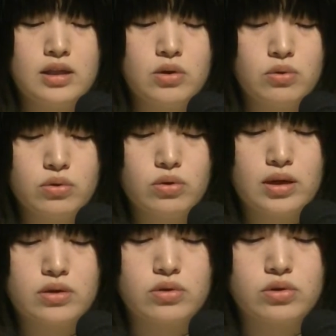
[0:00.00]
日本の
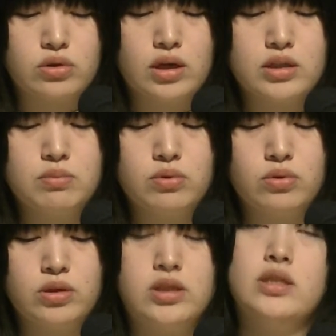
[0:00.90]
約18分
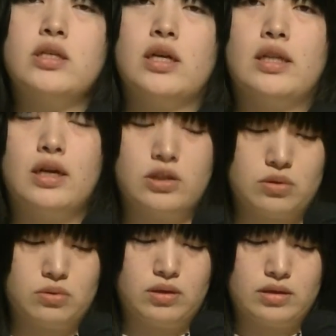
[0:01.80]
の1しかない
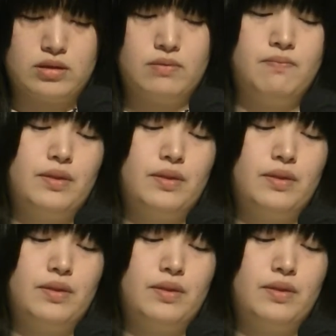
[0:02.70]
そうです。